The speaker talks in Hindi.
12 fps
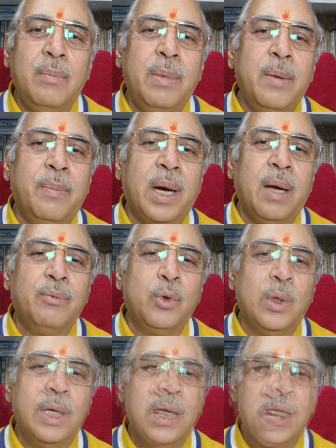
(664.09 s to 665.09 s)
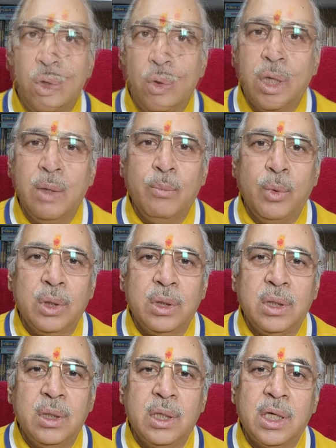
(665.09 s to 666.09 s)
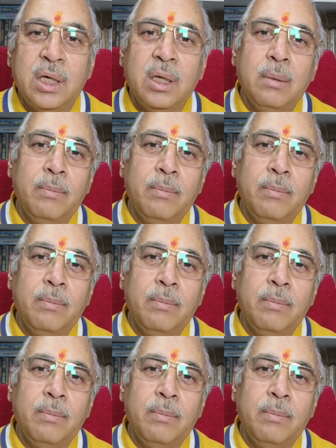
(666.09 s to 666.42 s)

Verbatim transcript: भी प्राप्त होने लग जाते हैं बुद्ध